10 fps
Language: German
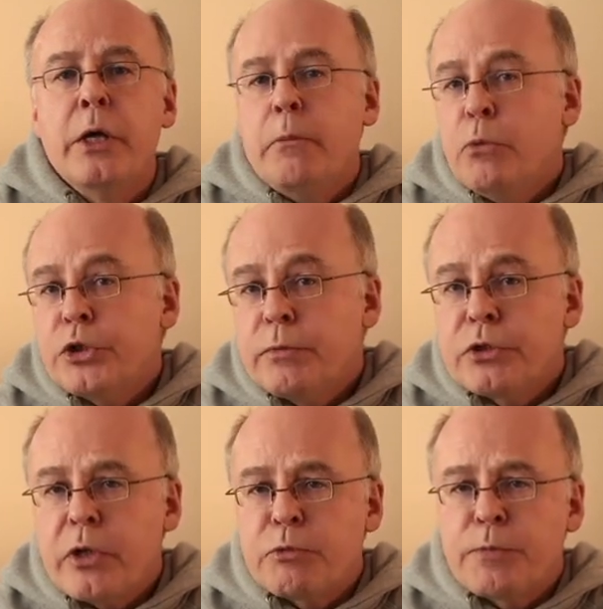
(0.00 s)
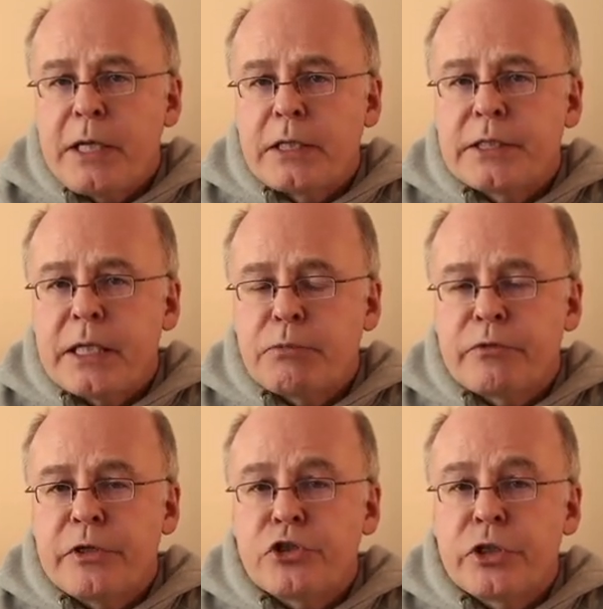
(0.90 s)
Möchte man zu einem späteren Zeitpunkt
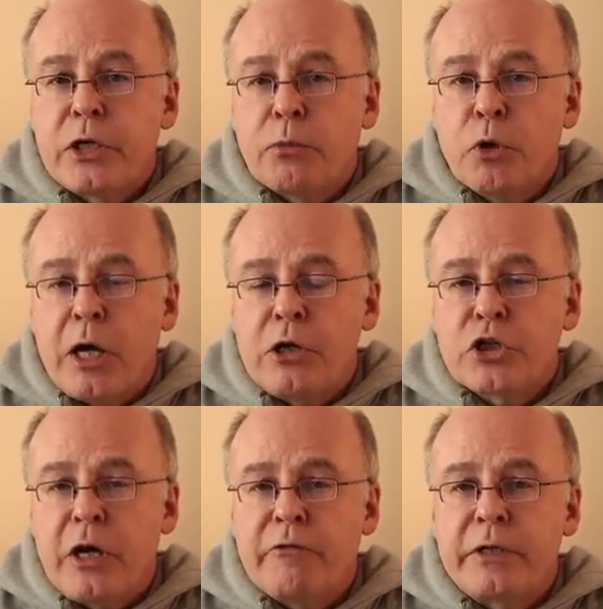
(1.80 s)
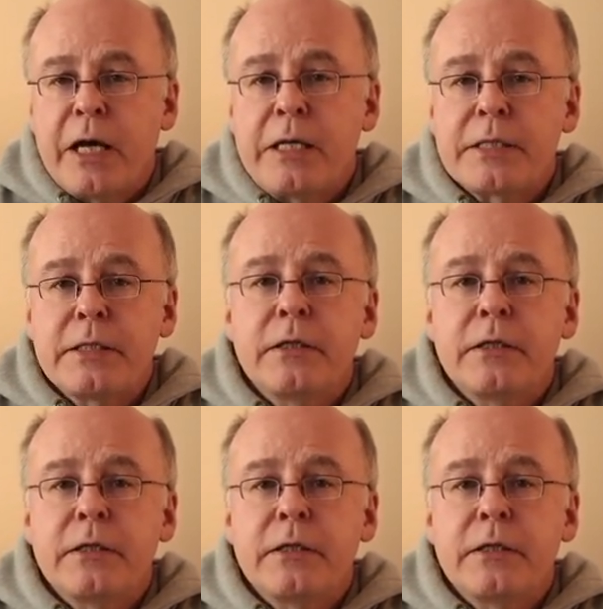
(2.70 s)
feststellen, ob noch alle Schafe da sind,